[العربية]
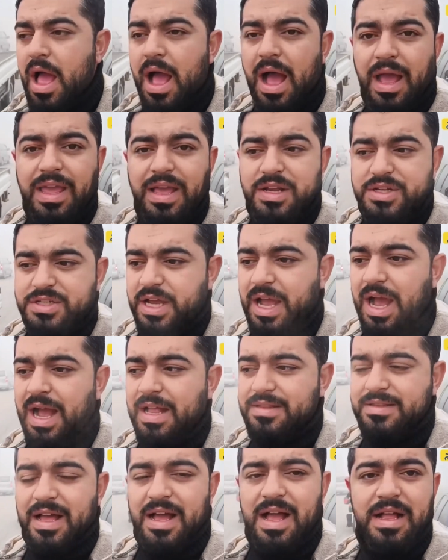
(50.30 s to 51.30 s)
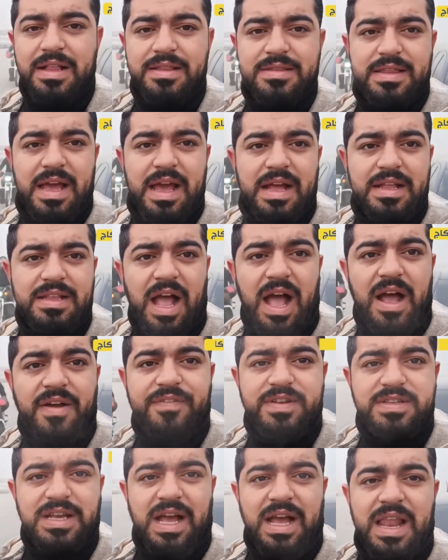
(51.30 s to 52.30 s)
أي شيء حتى أنت
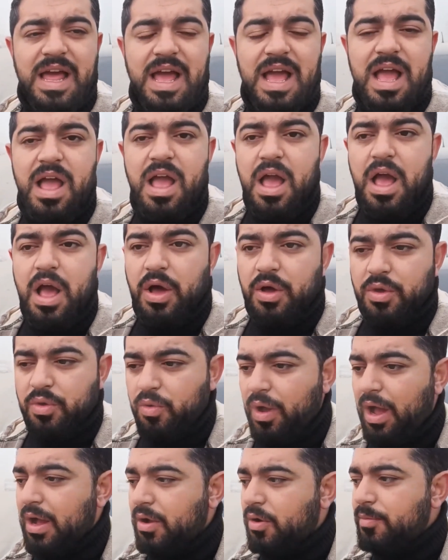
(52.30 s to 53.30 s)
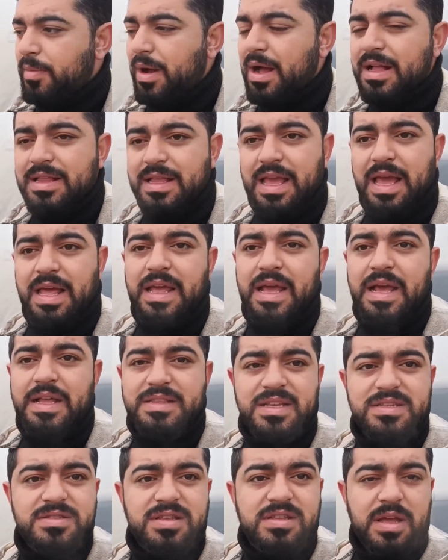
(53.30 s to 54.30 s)
تحافظ على روحك وما يعني
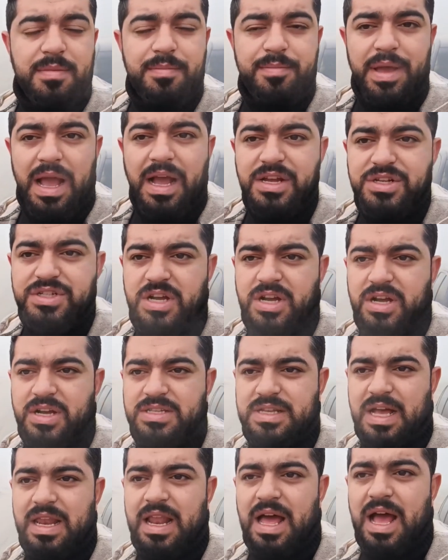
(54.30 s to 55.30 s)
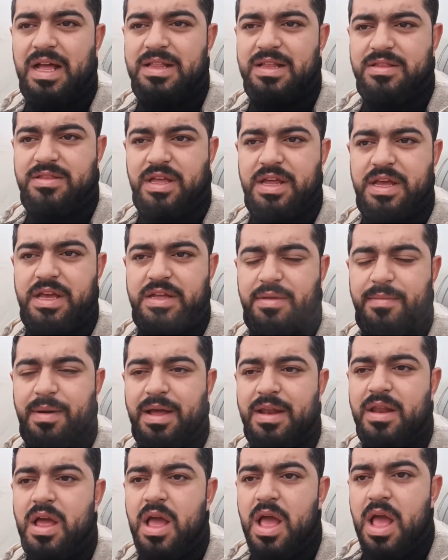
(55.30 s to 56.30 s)
تصطدم باي شخص على هذا الطريق
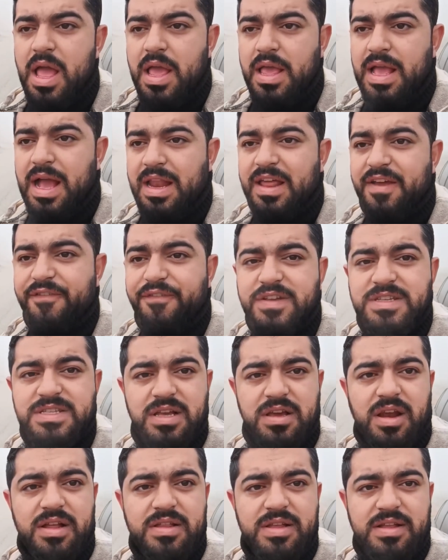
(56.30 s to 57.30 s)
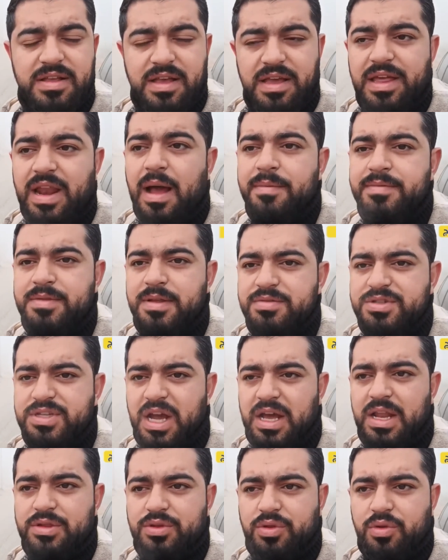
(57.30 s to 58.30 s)
طبعا يعني في سيارات كثير عم تمشي
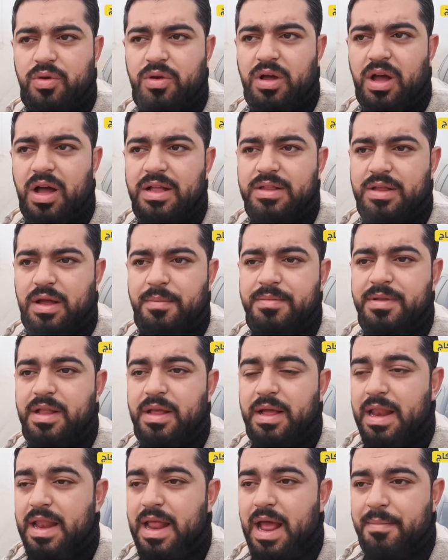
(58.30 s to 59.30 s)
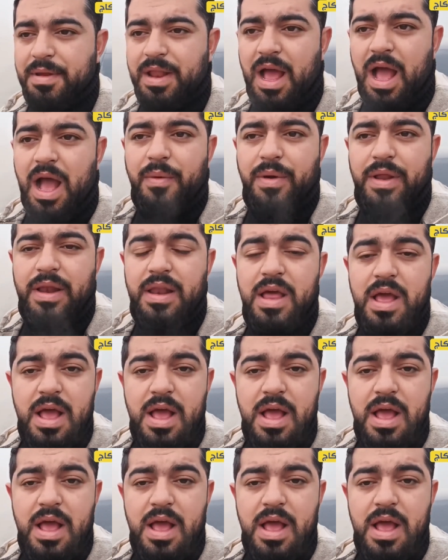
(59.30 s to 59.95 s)
على الطرقات عم يعني عم نحاول